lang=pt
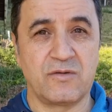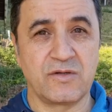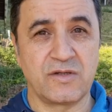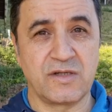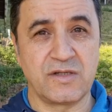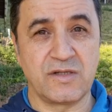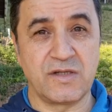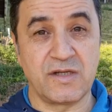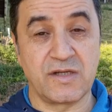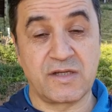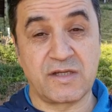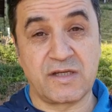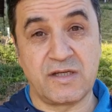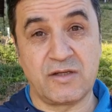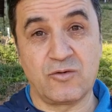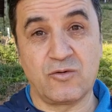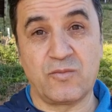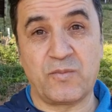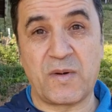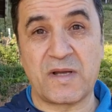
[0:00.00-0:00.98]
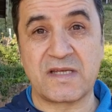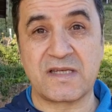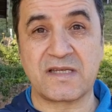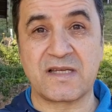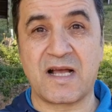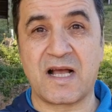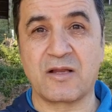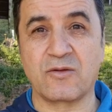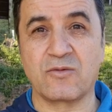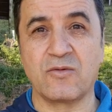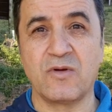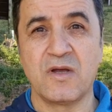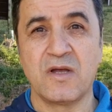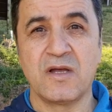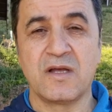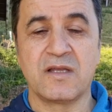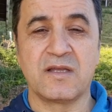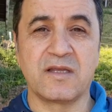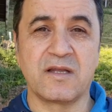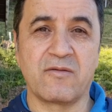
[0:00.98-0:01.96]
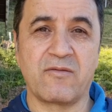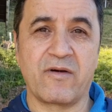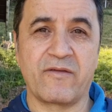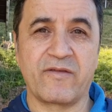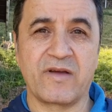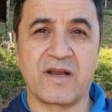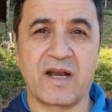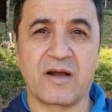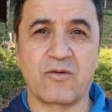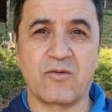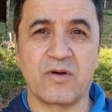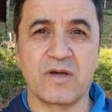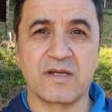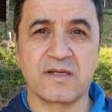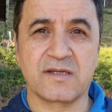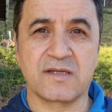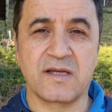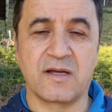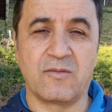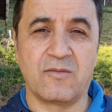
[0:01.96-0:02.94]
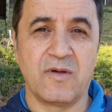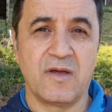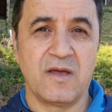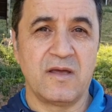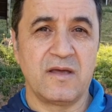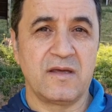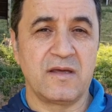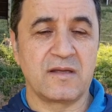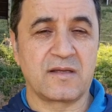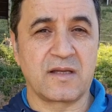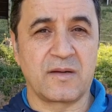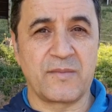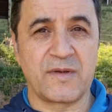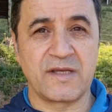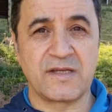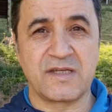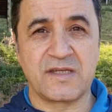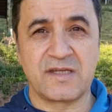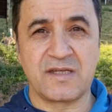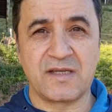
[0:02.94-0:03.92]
onde diz que no passado não haverá correção e também